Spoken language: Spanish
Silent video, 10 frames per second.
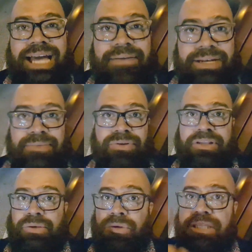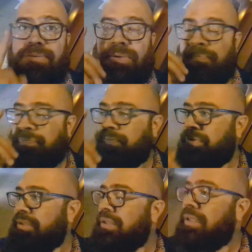hablemos de cultivo.
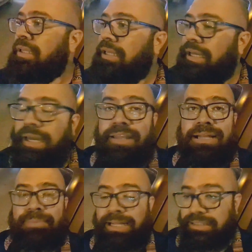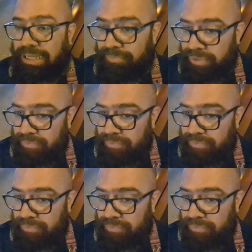Esta planta